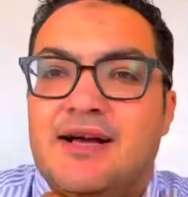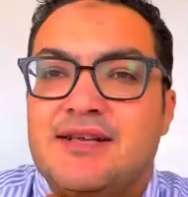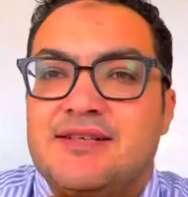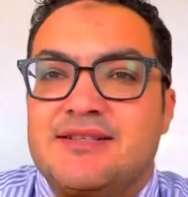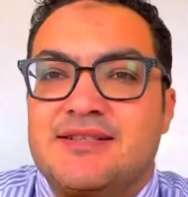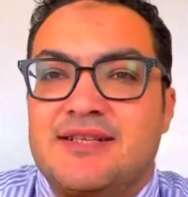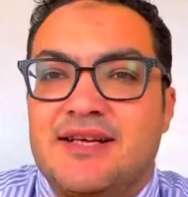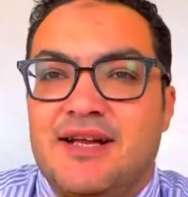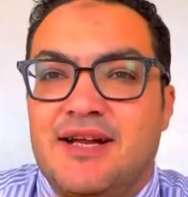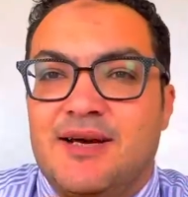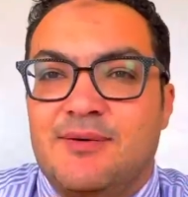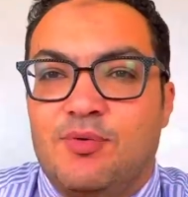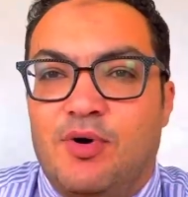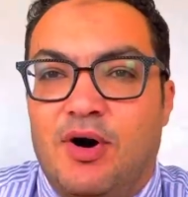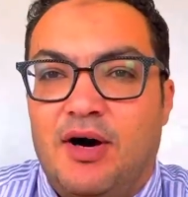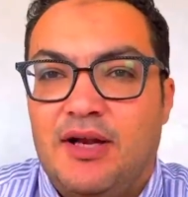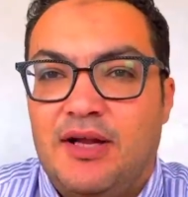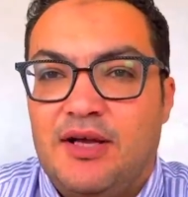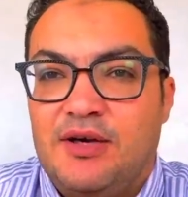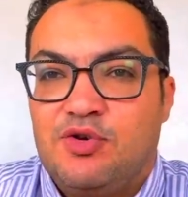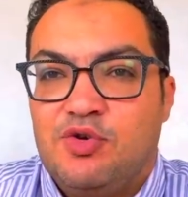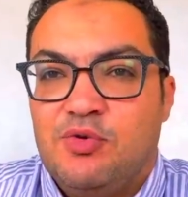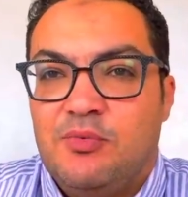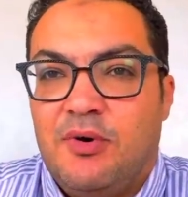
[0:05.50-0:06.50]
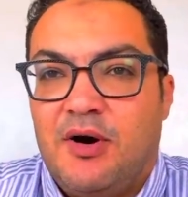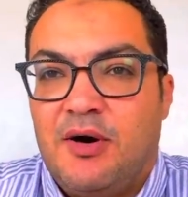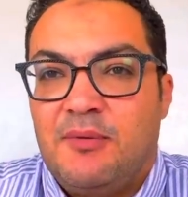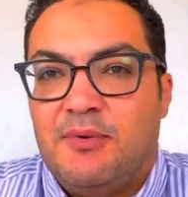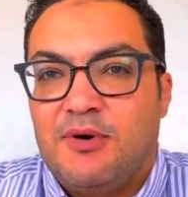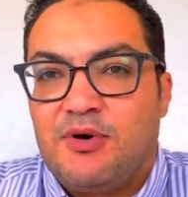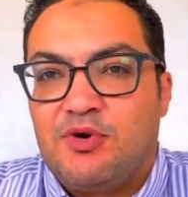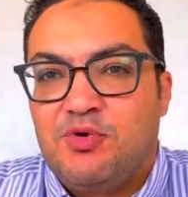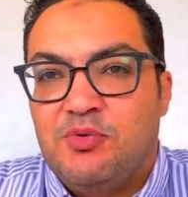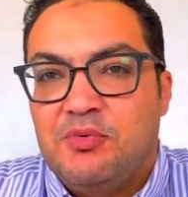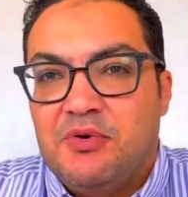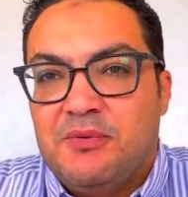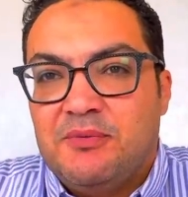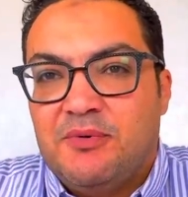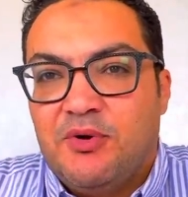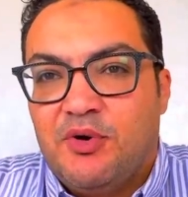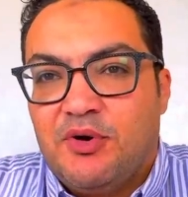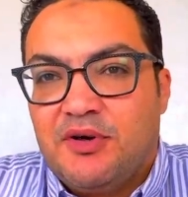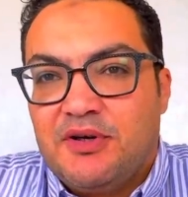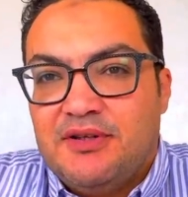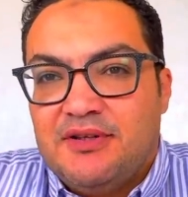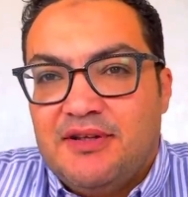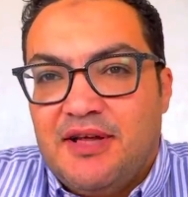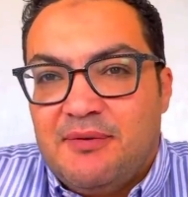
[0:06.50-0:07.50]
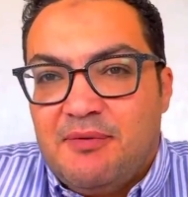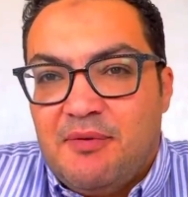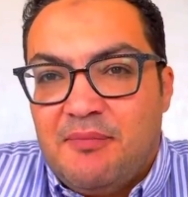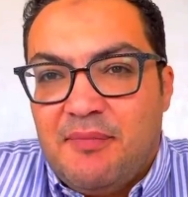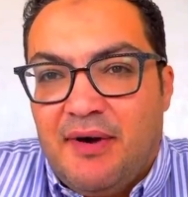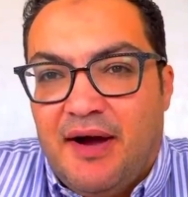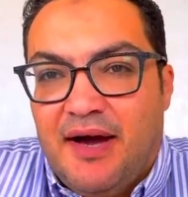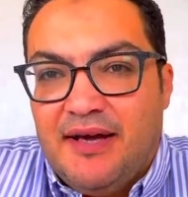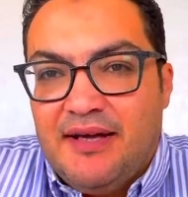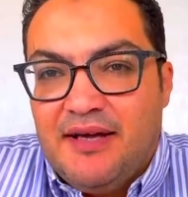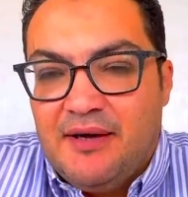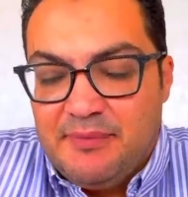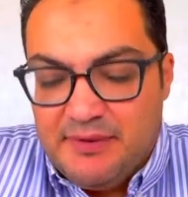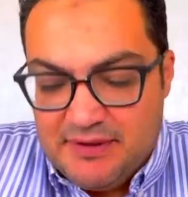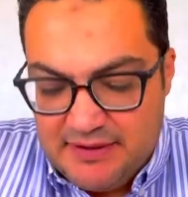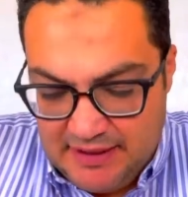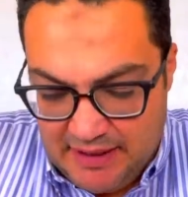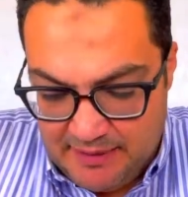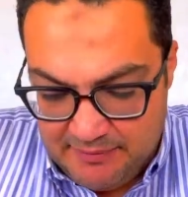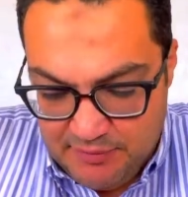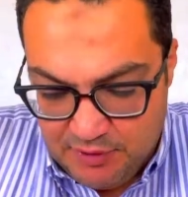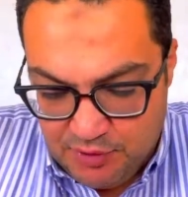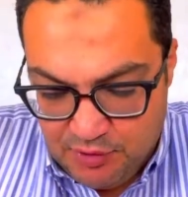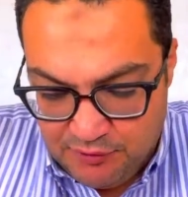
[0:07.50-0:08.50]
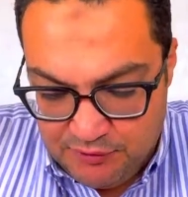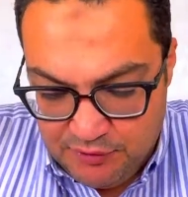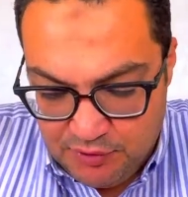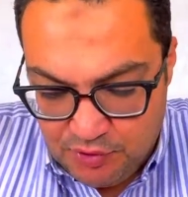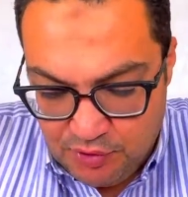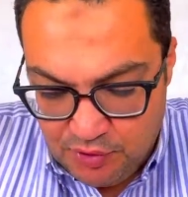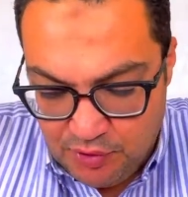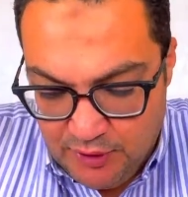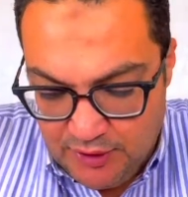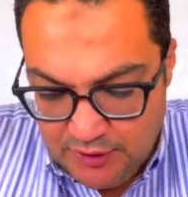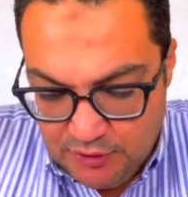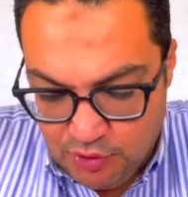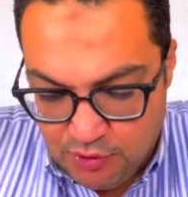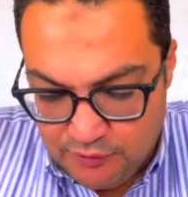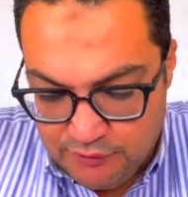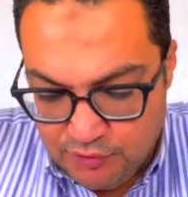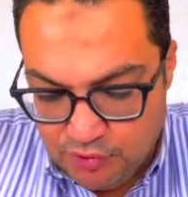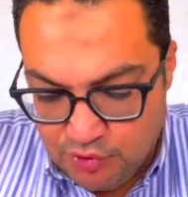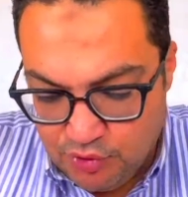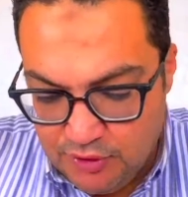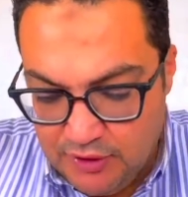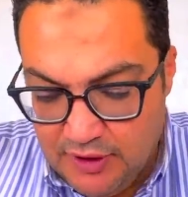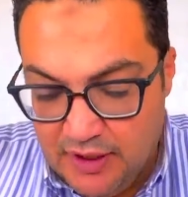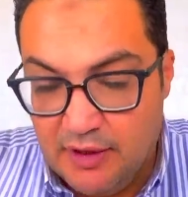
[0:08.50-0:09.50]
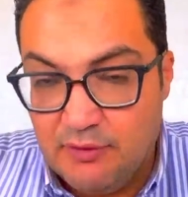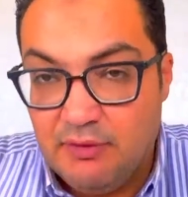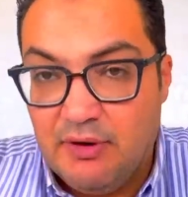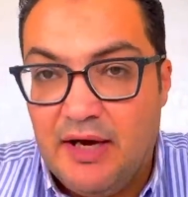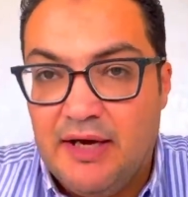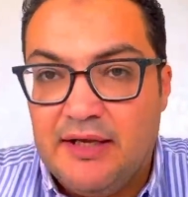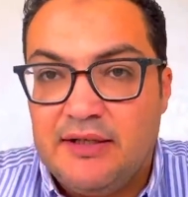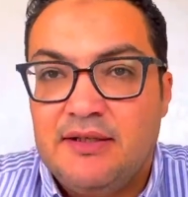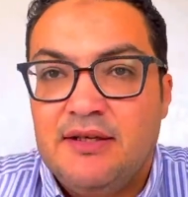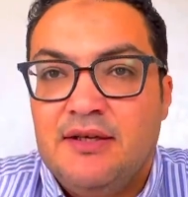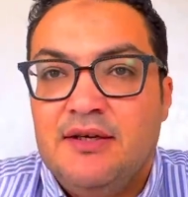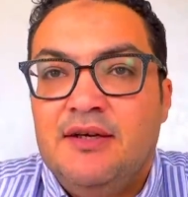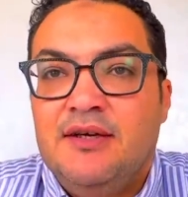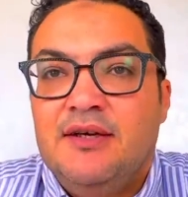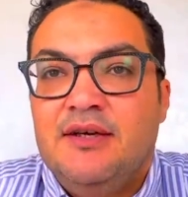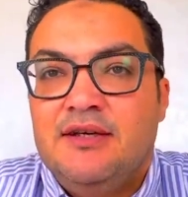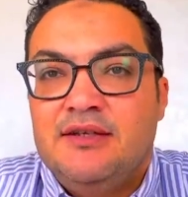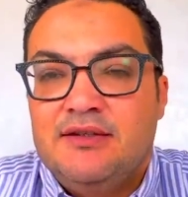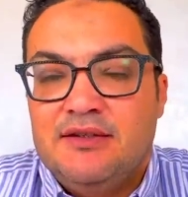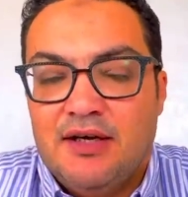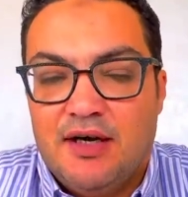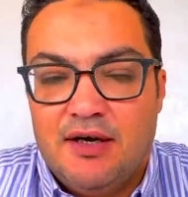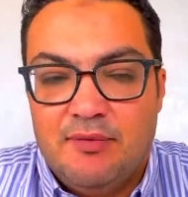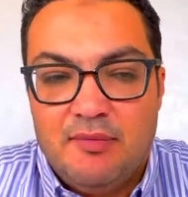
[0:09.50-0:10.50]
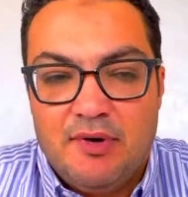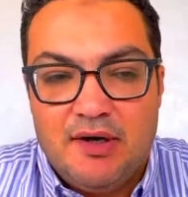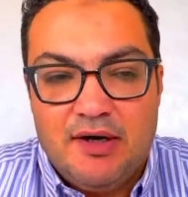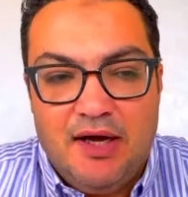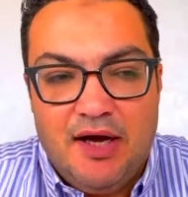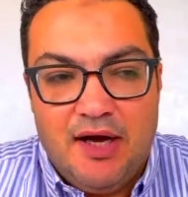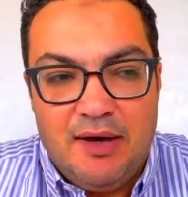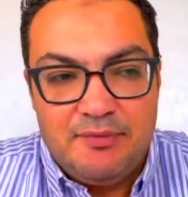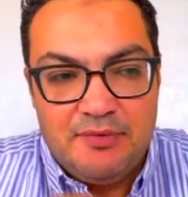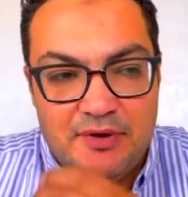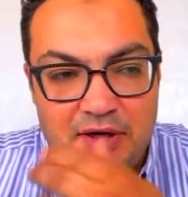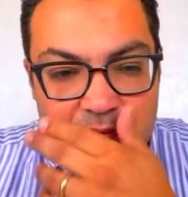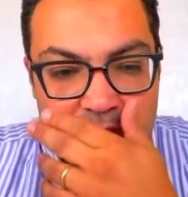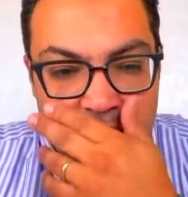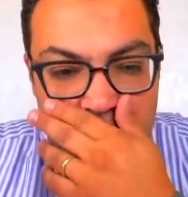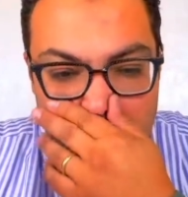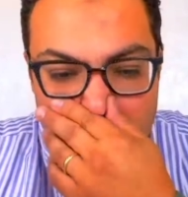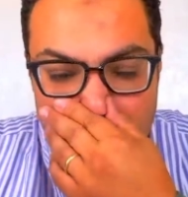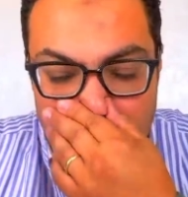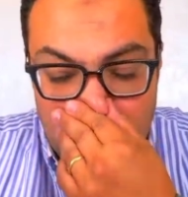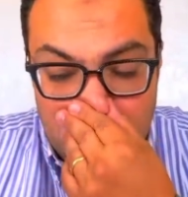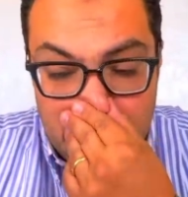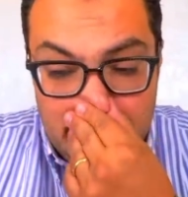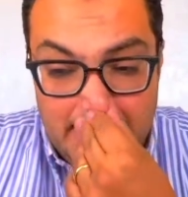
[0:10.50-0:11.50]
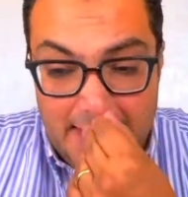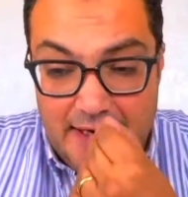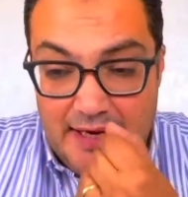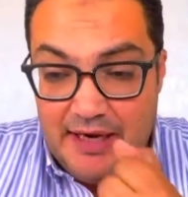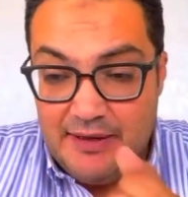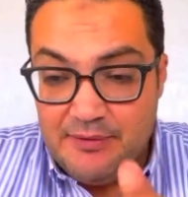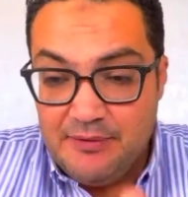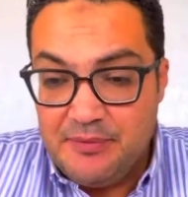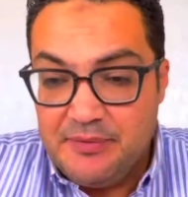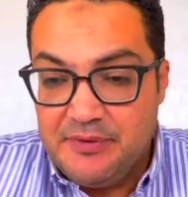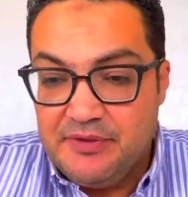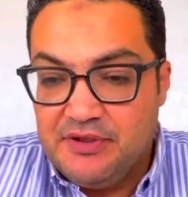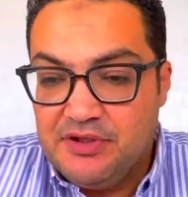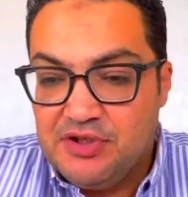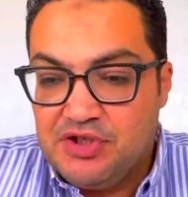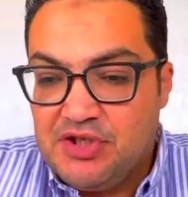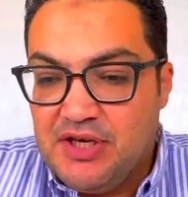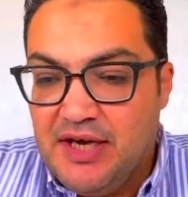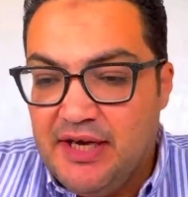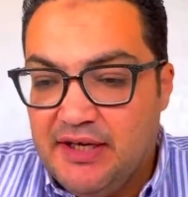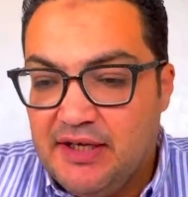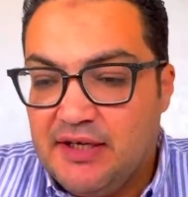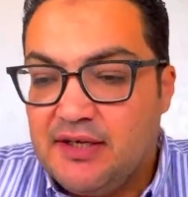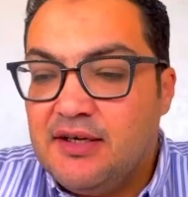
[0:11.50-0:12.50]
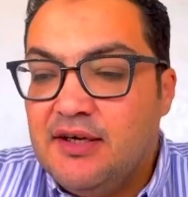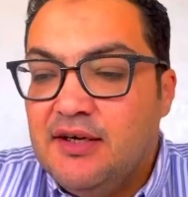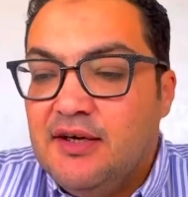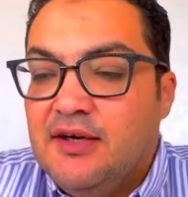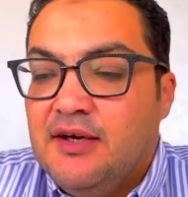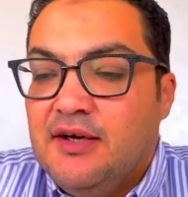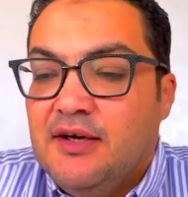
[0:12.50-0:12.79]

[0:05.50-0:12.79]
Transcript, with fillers: السلام عليكم اخباركم ايه منورين دايما معايا بسعد بيكم في كل وقت وفي كل اوان يا مرحب يا مراحب يا اهلا بمين يشارك